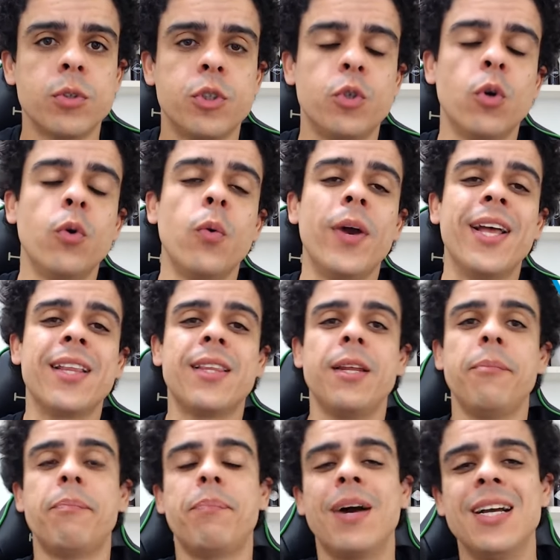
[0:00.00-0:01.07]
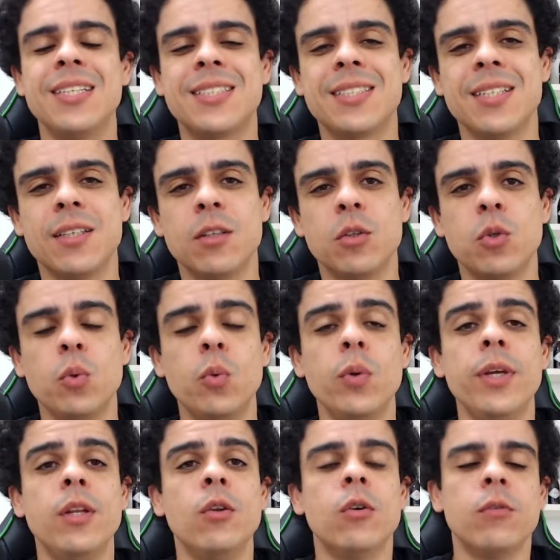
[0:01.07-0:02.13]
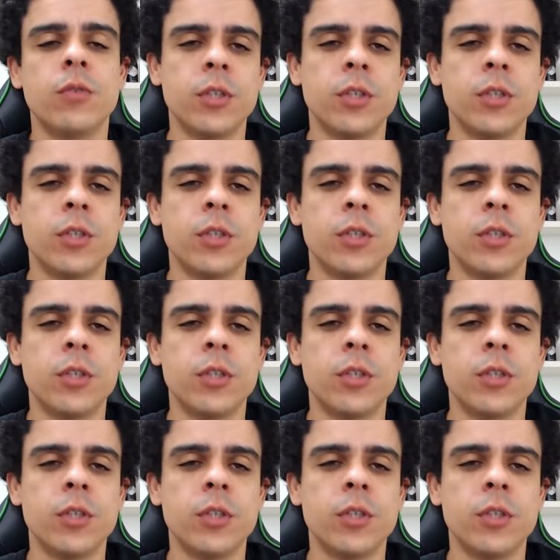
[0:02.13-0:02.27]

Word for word: Jogo entre Paysandu e Novo